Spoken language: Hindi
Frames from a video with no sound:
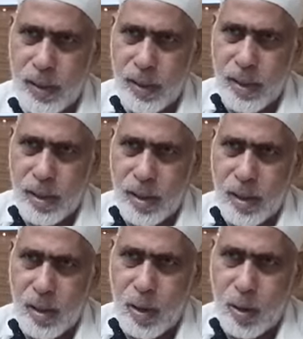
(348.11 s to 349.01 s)
बिल्कुल
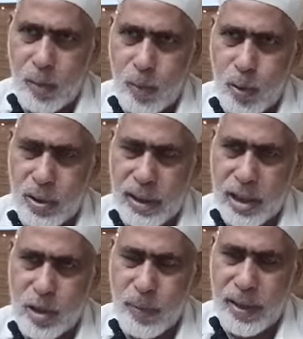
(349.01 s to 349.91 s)
और वो
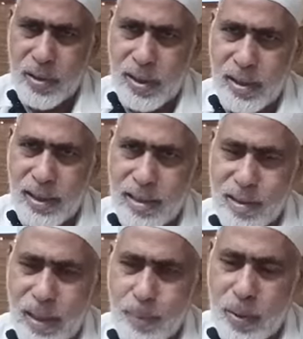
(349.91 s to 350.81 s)
सेटिस्फेक्शन के
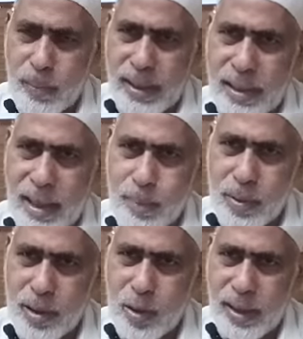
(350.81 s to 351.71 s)
हिसाब से मैंने
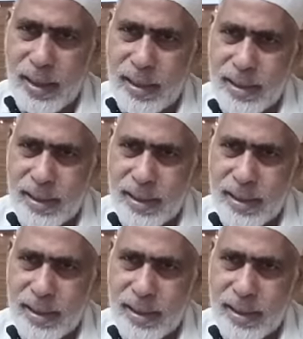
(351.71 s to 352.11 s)
आपसे जो है